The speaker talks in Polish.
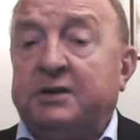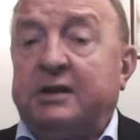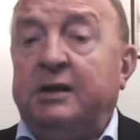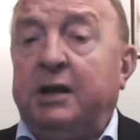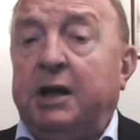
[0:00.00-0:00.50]

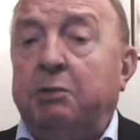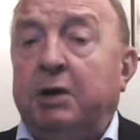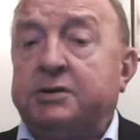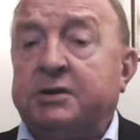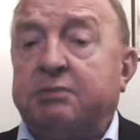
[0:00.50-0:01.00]
generała
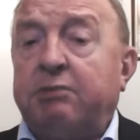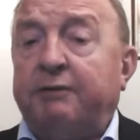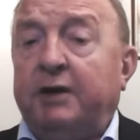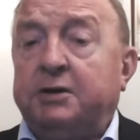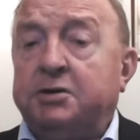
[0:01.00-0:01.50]

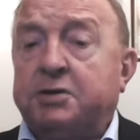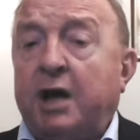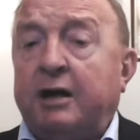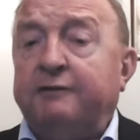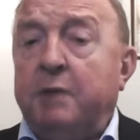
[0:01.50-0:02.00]
Czesława
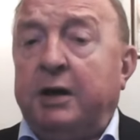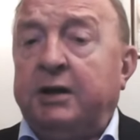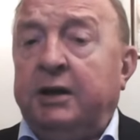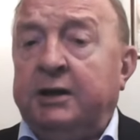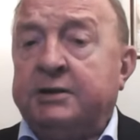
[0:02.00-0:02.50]
Kiszczaka w
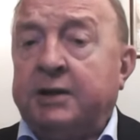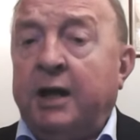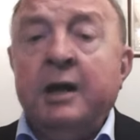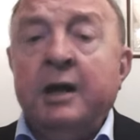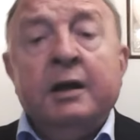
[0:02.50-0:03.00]
Magdalence.
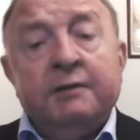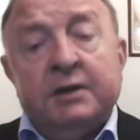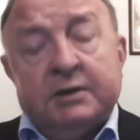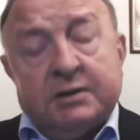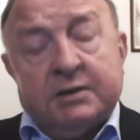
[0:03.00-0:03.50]

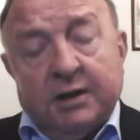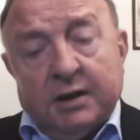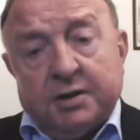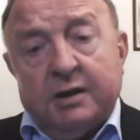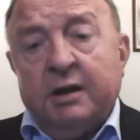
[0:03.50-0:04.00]
Więc
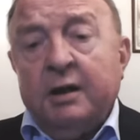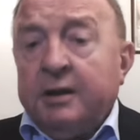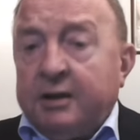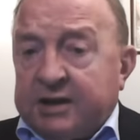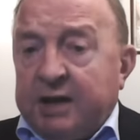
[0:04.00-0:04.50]
jeżeli
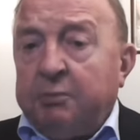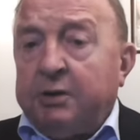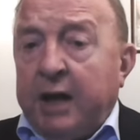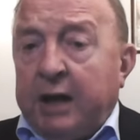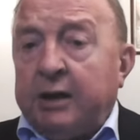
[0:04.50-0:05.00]

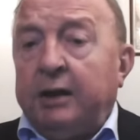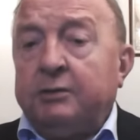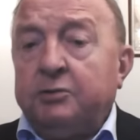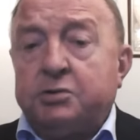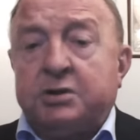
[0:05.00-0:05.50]
chcemy
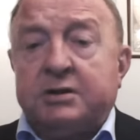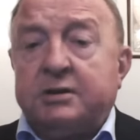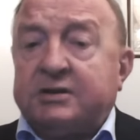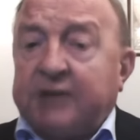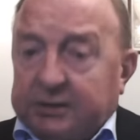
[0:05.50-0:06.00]
nadal
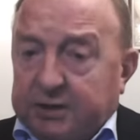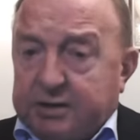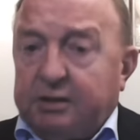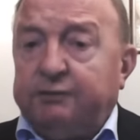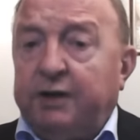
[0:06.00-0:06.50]

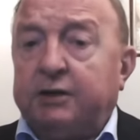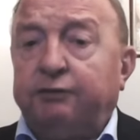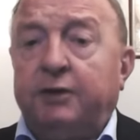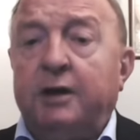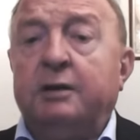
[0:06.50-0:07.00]
statystować
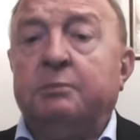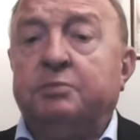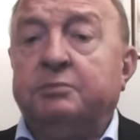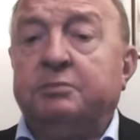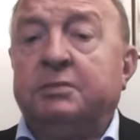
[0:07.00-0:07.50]
w tej
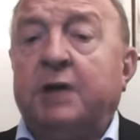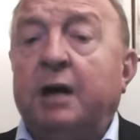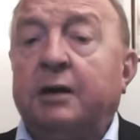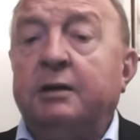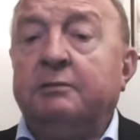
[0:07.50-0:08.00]

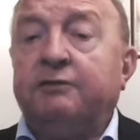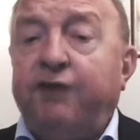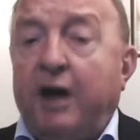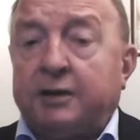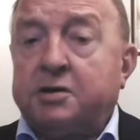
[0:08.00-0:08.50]
takiej
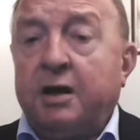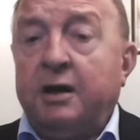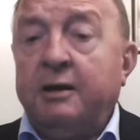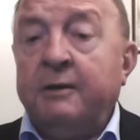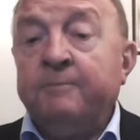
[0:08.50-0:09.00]

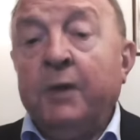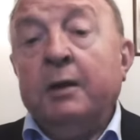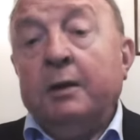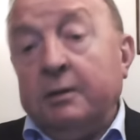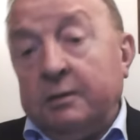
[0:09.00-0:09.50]
farsie,
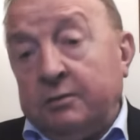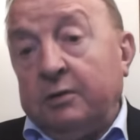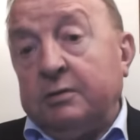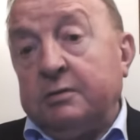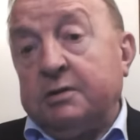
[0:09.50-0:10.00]
no
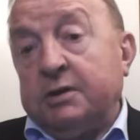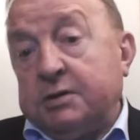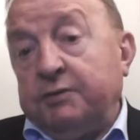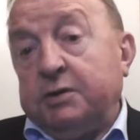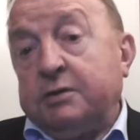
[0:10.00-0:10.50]
to
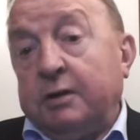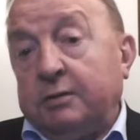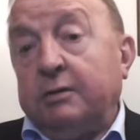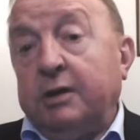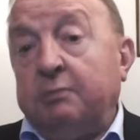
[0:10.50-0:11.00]
rzeczywiście
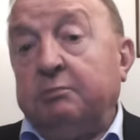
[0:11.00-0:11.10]
to nie,